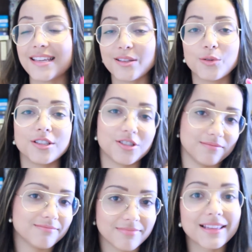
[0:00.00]
e à
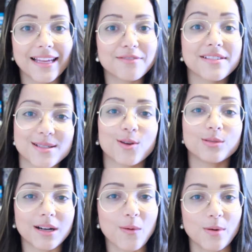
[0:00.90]
noite, ler e fazer
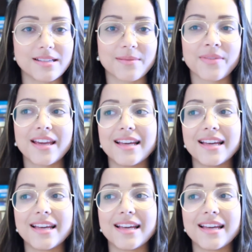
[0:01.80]
outra coisa.